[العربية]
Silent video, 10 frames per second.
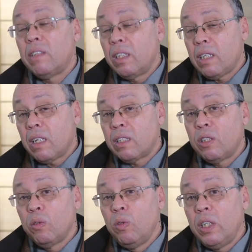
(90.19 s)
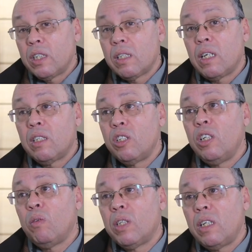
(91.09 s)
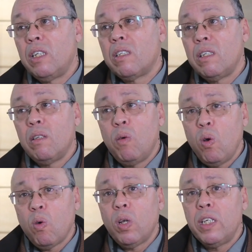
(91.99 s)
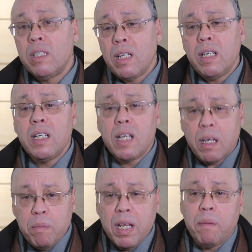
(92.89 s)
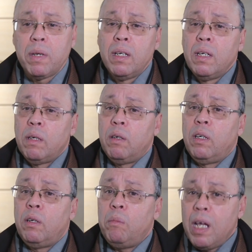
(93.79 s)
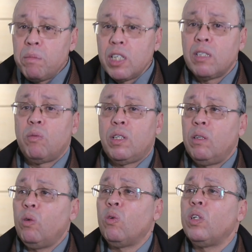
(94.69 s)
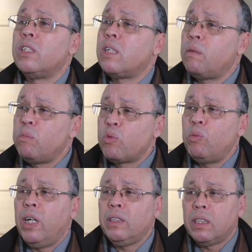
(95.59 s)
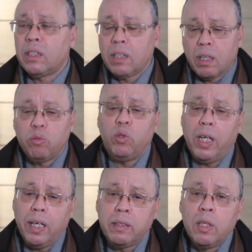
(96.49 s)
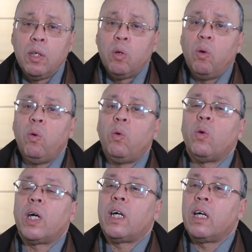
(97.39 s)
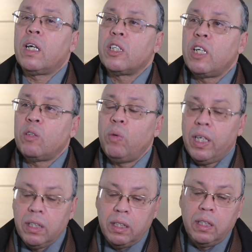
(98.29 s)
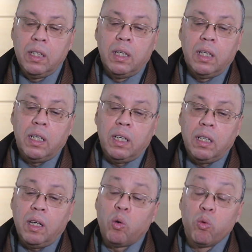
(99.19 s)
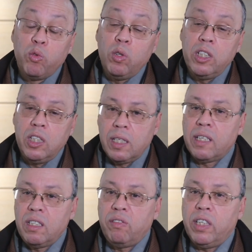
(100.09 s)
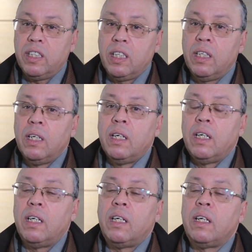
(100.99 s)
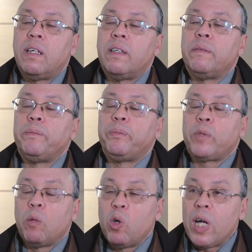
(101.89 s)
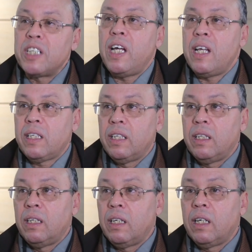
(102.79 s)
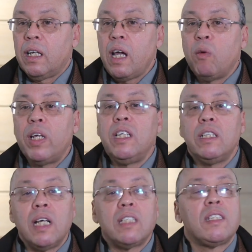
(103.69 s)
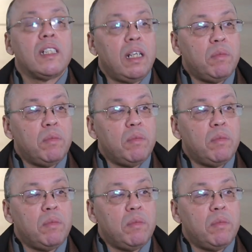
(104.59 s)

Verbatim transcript: اطار اش تيقول لي الاستراتيجيه الوطنيه السيده وحقوق الانسان حنا قمنا آه، مع المجلس الوطني لحقوق الانسان بمجموعه نتاع الترافعات وخرجات واحد آه، لا غوفي ليجيسلاتيف يعني آه، مراجعه القوانين ذات الصله